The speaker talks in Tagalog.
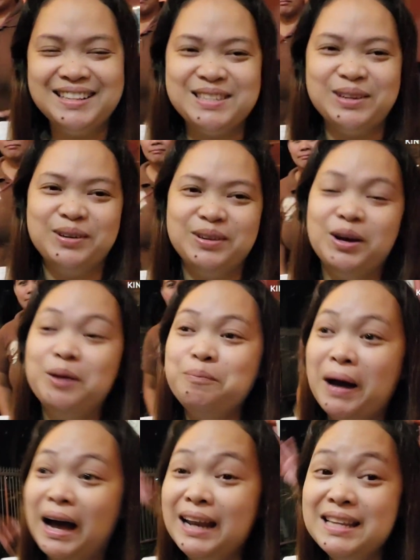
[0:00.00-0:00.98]
So,
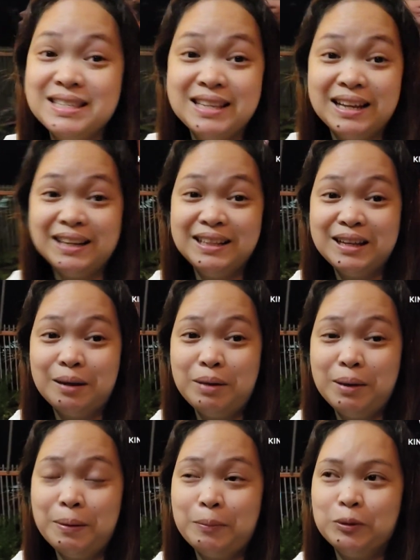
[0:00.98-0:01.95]
yun. Paalis na rin kami.